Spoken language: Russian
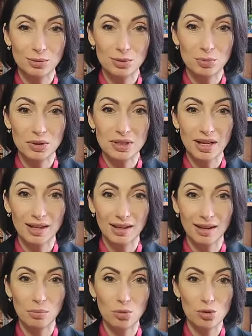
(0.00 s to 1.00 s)
у
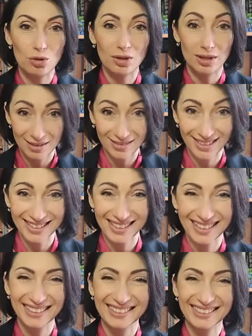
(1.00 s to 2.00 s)
специально обученной
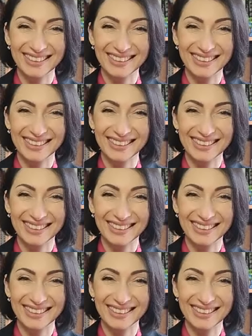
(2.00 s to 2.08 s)
невестки,